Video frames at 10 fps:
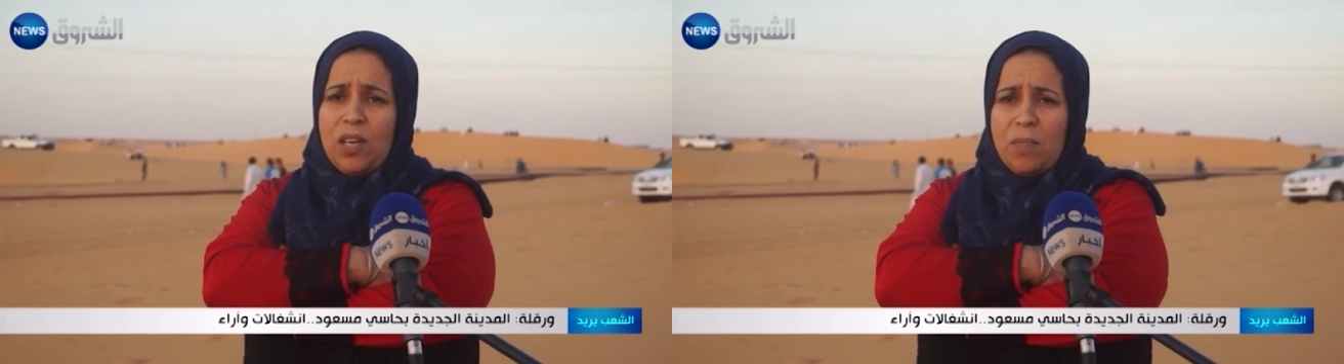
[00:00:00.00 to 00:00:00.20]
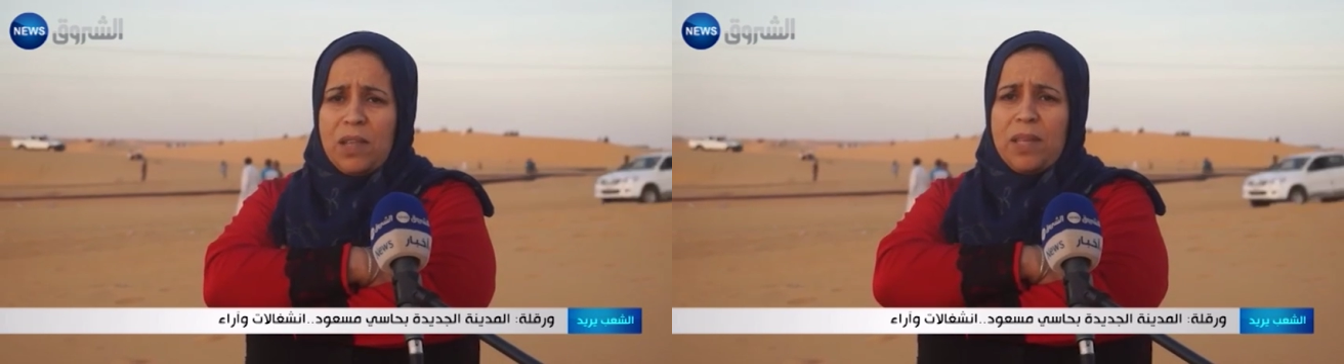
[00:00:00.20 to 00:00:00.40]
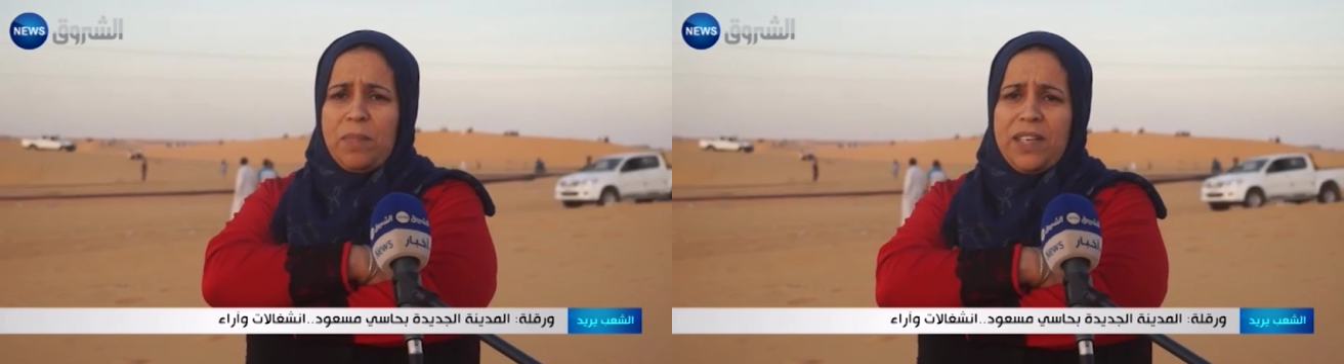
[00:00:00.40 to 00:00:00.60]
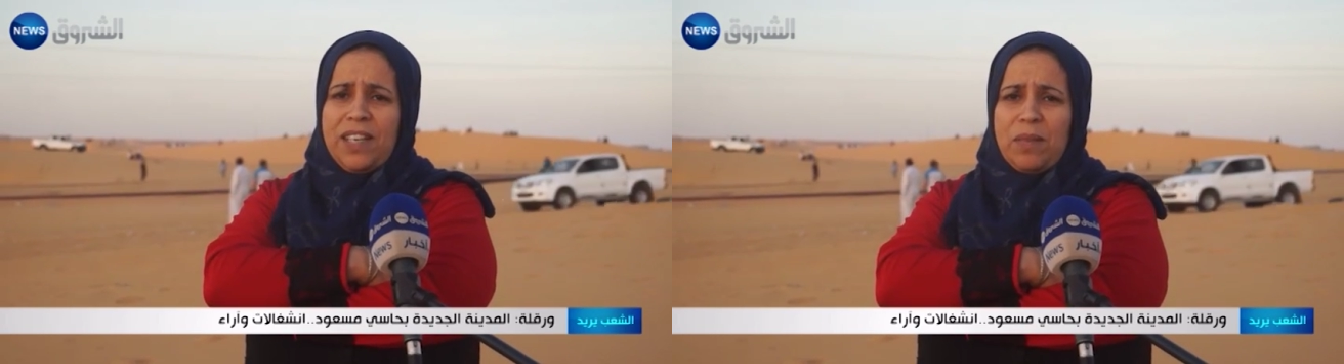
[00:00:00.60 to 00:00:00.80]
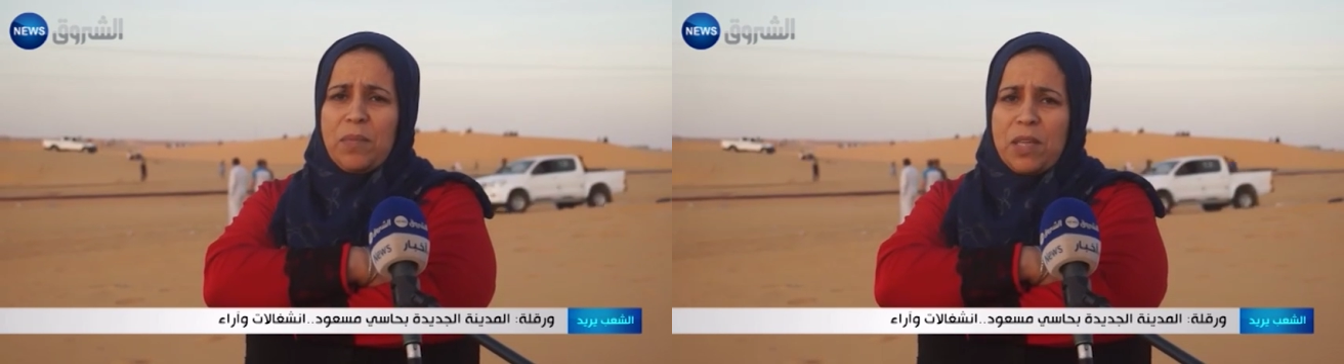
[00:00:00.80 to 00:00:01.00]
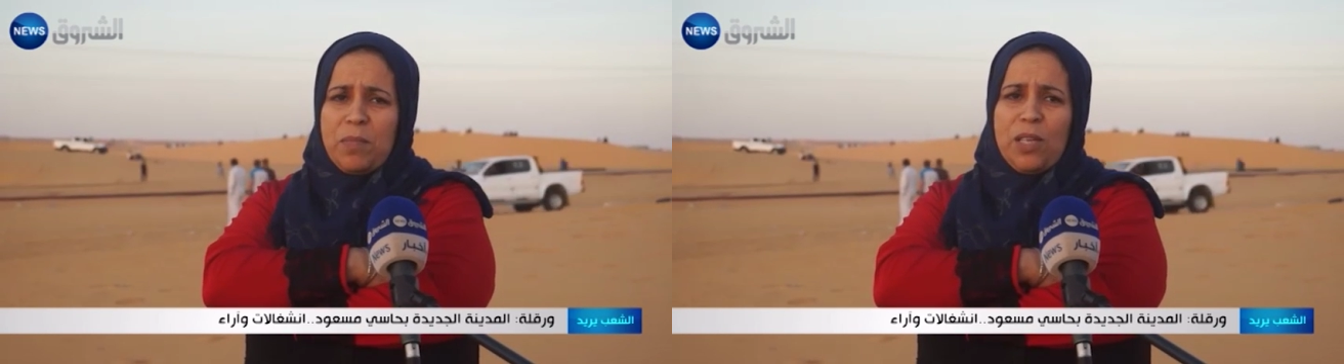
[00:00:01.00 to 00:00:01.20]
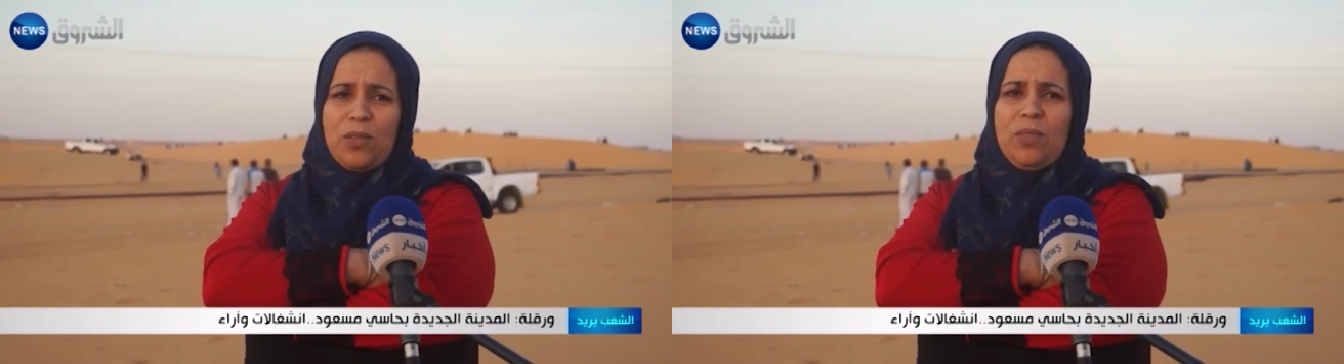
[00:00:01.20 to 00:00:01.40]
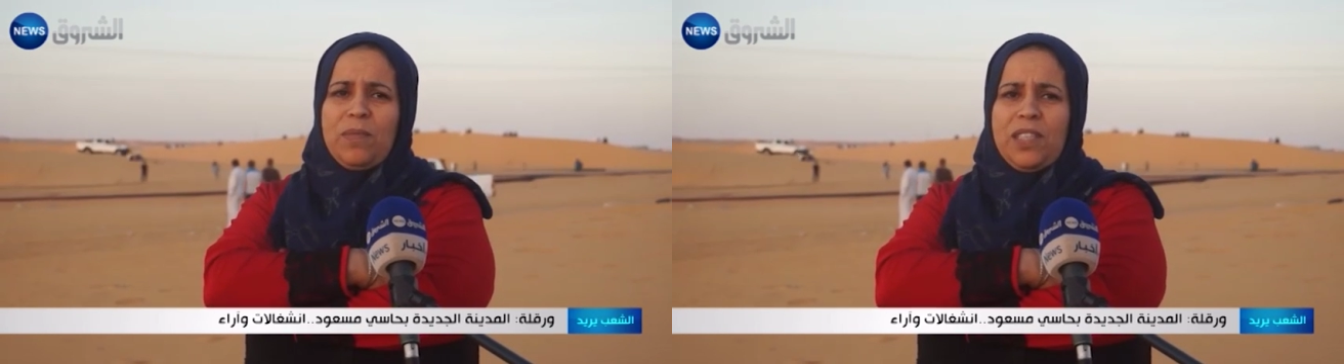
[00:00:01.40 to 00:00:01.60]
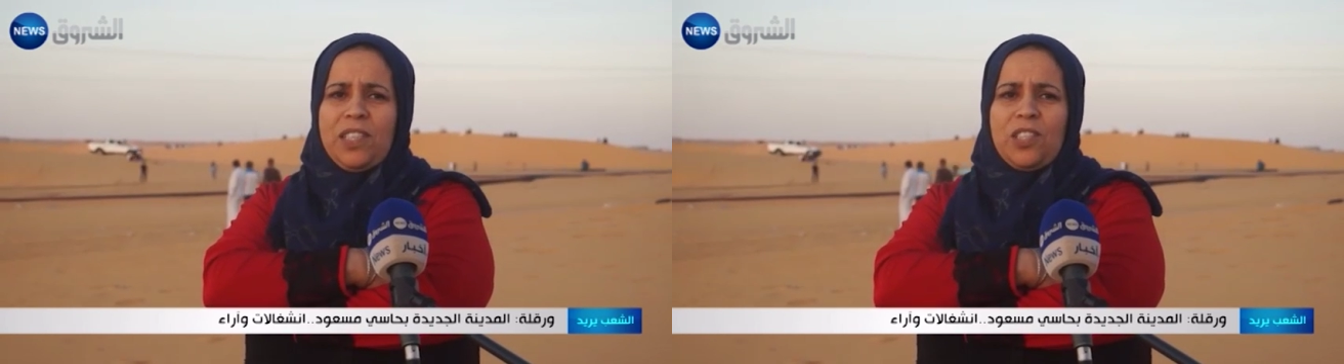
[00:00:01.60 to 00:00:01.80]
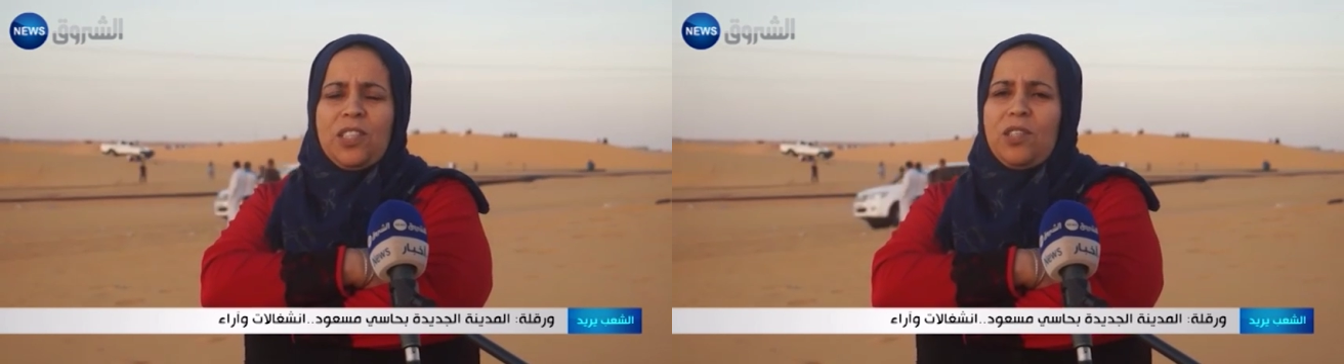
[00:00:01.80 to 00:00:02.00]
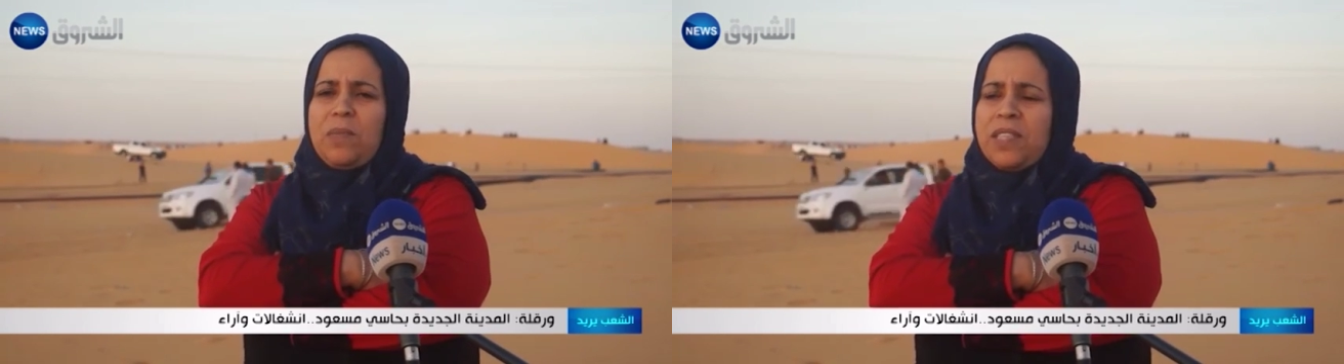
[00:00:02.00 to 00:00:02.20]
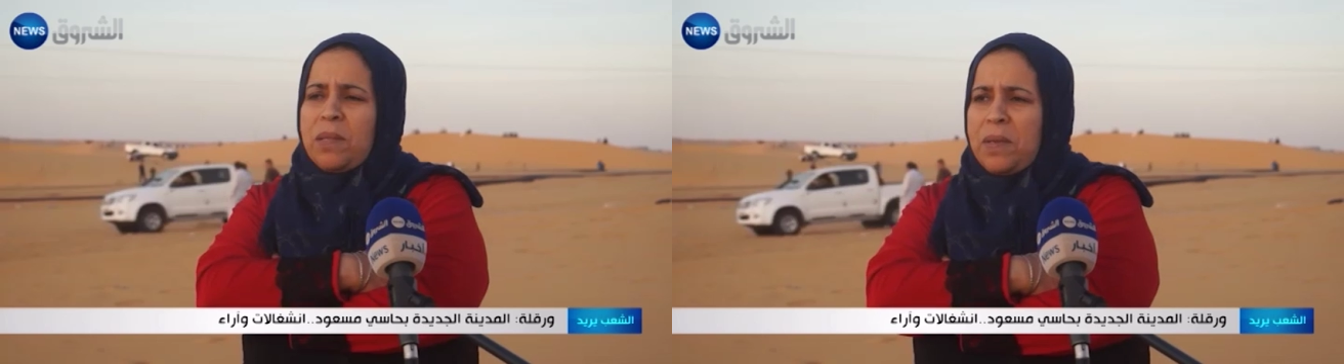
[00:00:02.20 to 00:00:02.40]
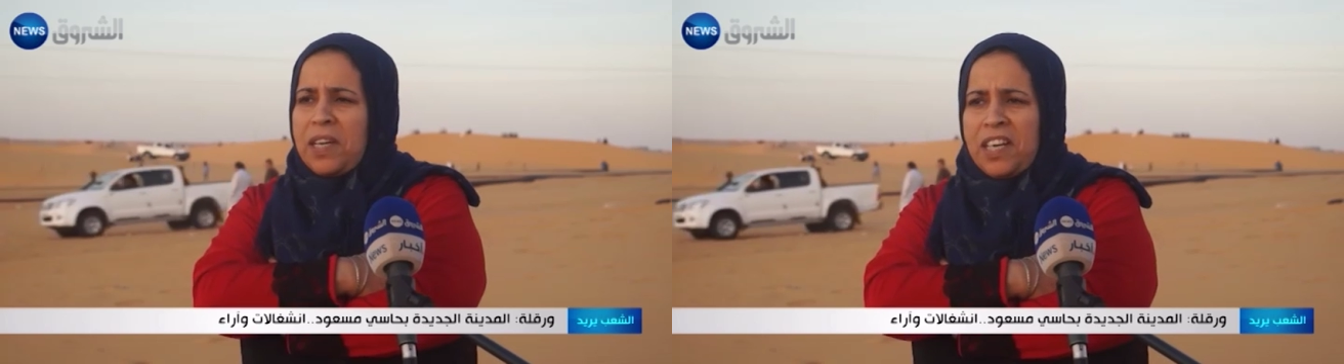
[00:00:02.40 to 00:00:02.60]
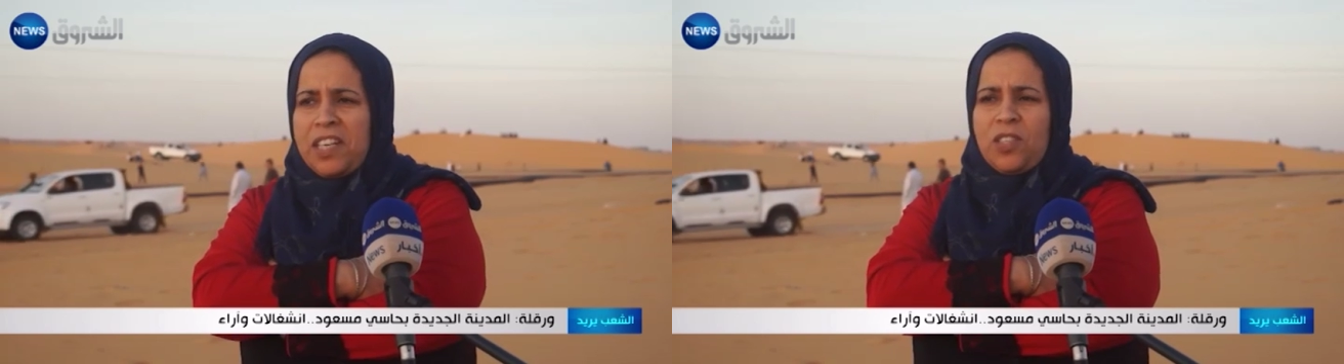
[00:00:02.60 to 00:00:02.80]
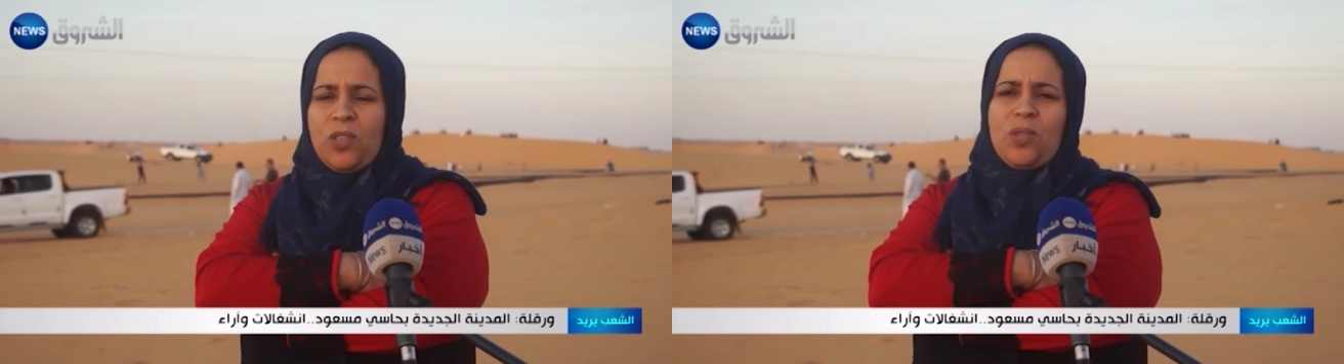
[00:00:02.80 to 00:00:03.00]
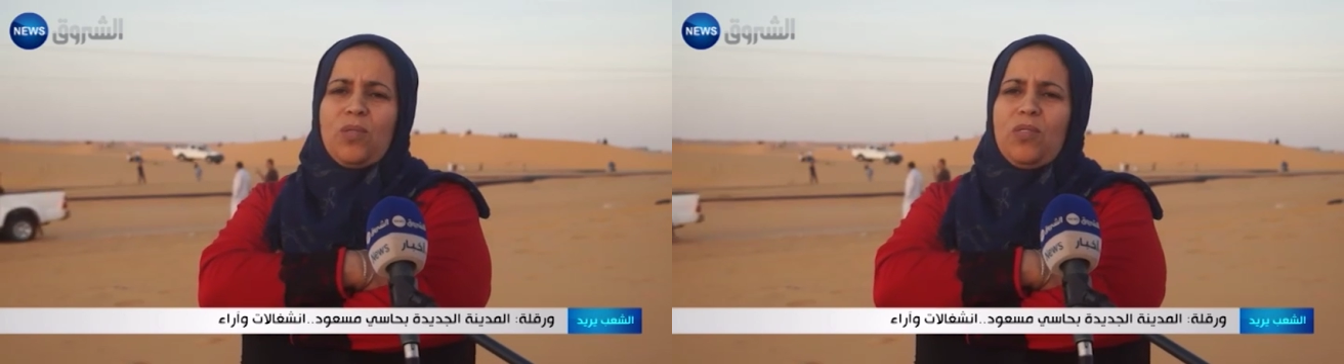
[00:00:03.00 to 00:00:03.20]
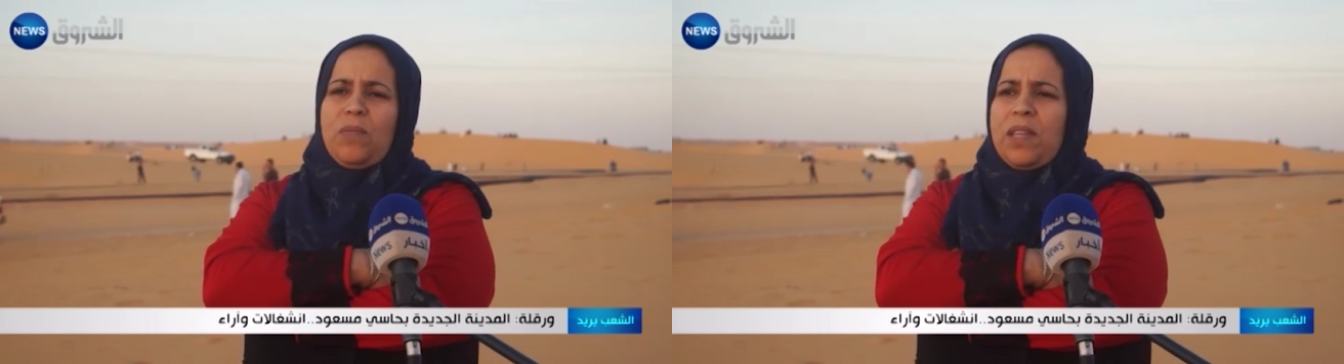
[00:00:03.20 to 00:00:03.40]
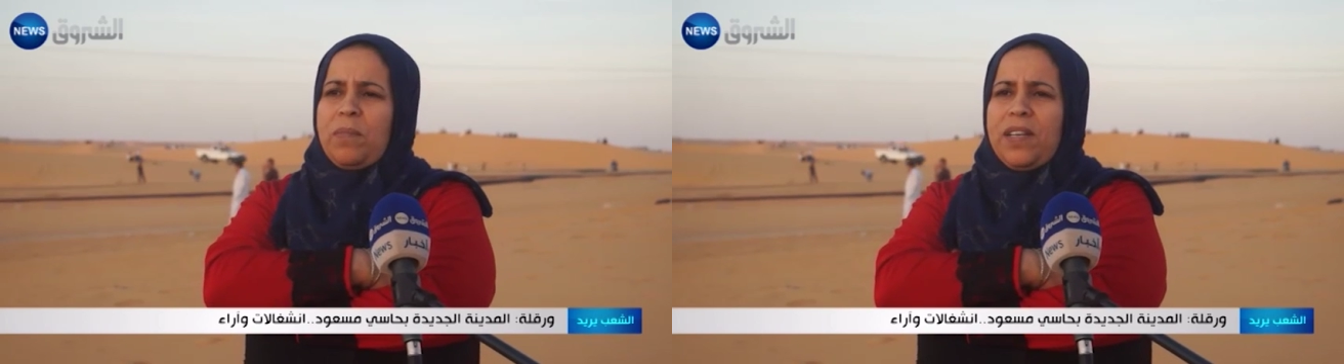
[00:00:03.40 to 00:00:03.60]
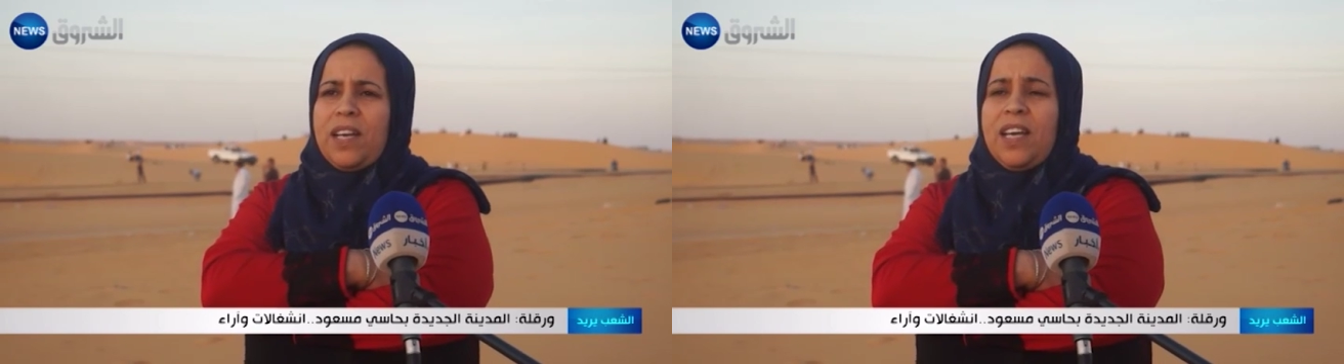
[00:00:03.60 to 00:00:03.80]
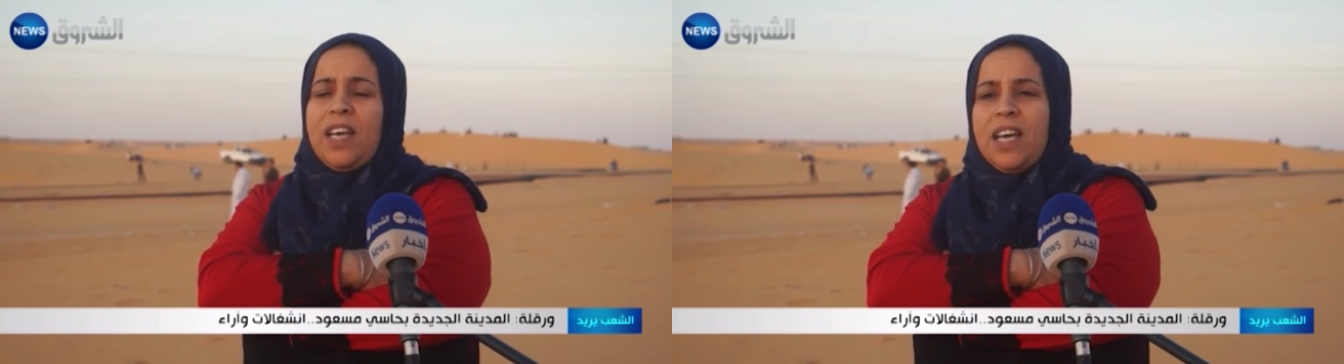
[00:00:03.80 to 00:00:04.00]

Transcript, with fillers: وماذا بينا ماذا بينا تكون مدينه جديده وماذا بينا كاع الناس يسكنوا ماذا بينا